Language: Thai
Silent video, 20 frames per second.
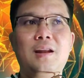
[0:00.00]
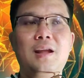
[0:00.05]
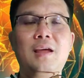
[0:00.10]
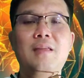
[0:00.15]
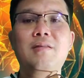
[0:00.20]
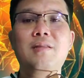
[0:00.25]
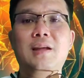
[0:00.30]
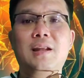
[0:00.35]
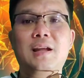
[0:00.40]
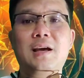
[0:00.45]
ลิ
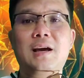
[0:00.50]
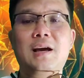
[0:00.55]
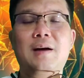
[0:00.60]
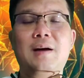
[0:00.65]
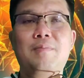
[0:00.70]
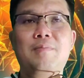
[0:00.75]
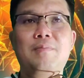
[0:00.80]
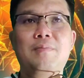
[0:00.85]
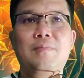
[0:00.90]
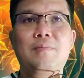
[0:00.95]
สต์นะครั
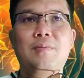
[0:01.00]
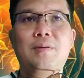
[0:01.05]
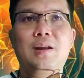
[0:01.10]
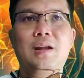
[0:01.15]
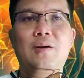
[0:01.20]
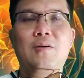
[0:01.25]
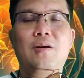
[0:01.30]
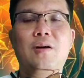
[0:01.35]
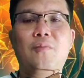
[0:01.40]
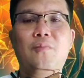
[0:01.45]
บ
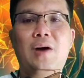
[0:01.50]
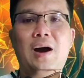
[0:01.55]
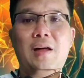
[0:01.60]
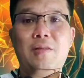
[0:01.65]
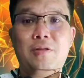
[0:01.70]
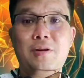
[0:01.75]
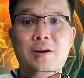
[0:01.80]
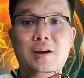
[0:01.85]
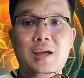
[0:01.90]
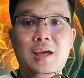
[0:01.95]
แล้วก็วา
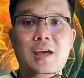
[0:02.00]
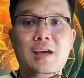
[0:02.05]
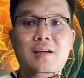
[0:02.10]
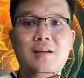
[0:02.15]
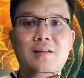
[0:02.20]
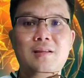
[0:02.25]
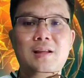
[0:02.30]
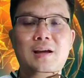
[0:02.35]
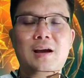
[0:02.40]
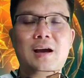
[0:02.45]
เซอร์เอ็ก
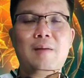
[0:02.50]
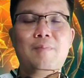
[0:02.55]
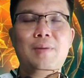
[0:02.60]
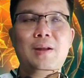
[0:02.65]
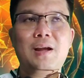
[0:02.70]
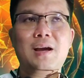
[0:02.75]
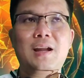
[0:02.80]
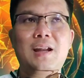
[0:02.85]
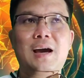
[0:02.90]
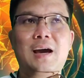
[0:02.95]
นะครับเป็
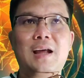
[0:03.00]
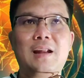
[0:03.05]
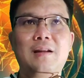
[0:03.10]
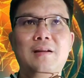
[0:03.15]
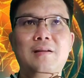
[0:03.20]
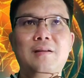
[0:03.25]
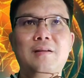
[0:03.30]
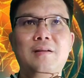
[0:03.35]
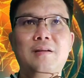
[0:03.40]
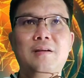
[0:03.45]
นกระดาน
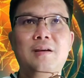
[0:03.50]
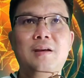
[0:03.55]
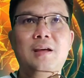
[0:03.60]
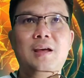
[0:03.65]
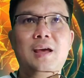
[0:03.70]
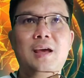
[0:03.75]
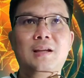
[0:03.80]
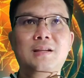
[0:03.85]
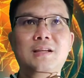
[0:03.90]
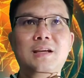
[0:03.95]

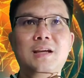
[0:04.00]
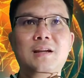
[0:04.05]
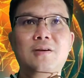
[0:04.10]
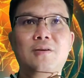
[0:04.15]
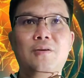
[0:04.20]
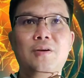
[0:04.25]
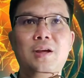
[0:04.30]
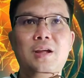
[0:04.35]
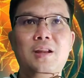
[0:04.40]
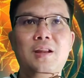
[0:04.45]
เอ็กเชนข
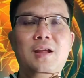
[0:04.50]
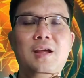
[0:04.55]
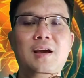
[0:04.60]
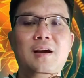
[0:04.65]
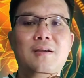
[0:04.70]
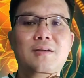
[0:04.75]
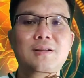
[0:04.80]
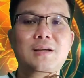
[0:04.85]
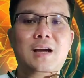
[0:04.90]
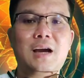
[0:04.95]
องอินเดีย
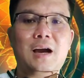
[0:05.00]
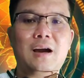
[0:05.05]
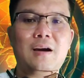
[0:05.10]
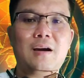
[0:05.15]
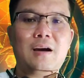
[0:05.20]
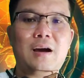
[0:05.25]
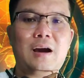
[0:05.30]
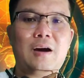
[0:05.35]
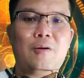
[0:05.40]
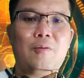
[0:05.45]
ก็จะ
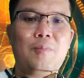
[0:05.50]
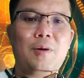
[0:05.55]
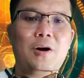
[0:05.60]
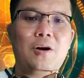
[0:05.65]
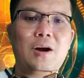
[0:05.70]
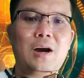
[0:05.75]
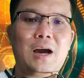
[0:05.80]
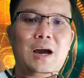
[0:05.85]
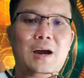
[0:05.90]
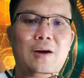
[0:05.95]
เอาบอ
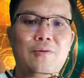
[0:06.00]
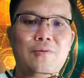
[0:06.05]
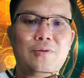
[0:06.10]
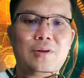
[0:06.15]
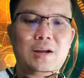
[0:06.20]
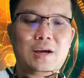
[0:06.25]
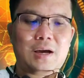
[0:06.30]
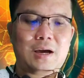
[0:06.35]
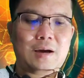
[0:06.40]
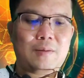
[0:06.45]
งเข้า
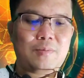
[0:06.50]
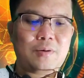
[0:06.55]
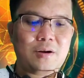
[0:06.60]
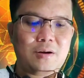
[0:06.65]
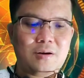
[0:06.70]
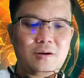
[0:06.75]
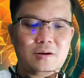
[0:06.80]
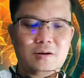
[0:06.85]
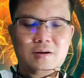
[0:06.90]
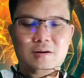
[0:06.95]
นะครับ
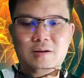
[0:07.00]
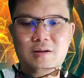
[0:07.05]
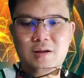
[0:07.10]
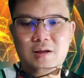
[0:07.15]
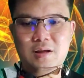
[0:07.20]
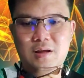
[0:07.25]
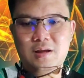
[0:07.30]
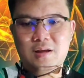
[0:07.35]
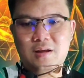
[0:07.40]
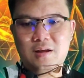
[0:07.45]
ก็
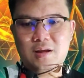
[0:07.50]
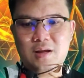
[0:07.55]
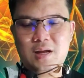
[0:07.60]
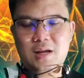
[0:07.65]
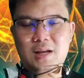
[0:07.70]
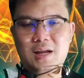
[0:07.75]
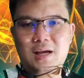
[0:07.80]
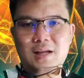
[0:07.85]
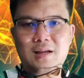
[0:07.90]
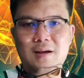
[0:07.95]

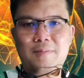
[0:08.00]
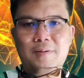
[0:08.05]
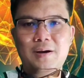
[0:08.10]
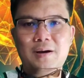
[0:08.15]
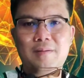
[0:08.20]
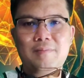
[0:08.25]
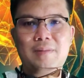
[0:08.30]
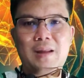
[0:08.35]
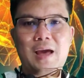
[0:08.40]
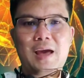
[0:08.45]
น่าจะ
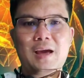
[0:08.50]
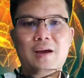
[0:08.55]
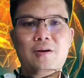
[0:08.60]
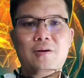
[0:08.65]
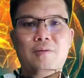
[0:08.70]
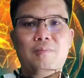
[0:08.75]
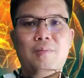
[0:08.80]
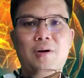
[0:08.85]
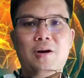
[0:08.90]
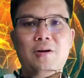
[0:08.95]
เพิ่มแรงข
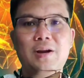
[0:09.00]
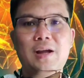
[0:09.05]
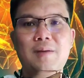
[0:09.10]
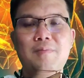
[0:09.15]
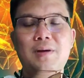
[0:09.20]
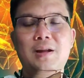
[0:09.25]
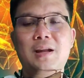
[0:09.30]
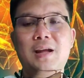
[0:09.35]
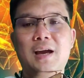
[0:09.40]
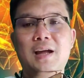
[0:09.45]
องบองได้
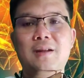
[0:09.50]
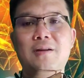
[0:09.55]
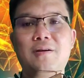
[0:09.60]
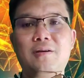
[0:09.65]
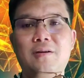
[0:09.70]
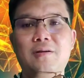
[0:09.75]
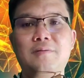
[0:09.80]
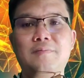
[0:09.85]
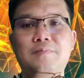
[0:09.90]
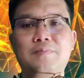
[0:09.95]
เหมือนกัน
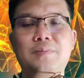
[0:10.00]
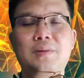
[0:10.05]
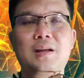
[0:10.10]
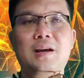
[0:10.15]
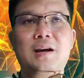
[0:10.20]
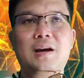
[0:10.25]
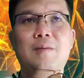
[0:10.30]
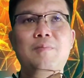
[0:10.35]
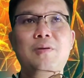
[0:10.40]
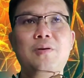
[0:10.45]
เนาะ
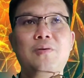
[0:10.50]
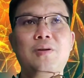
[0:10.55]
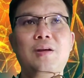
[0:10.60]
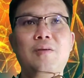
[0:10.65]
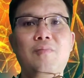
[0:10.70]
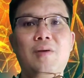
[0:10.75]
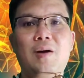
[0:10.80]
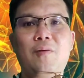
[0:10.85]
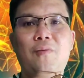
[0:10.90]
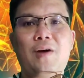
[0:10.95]
นะครับ อยู่
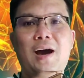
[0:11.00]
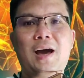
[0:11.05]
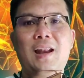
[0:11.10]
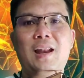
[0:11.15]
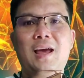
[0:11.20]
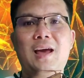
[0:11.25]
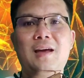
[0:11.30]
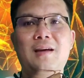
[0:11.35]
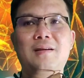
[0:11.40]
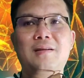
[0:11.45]
ที่ว่าวาน
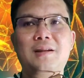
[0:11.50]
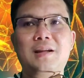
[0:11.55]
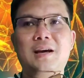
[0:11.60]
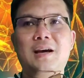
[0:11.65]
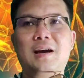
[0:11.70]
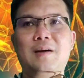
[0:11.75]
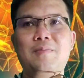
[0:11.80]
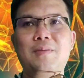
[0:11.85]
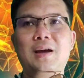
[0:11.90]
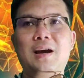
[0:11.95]
แหละนะ
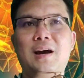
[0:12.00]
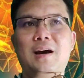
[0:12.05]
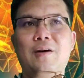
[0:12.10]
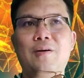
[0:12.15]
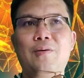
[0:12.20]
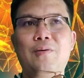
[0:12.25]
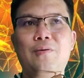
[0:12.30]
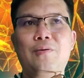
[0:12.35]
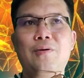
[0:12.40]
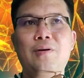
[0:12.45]
ครับจะเอา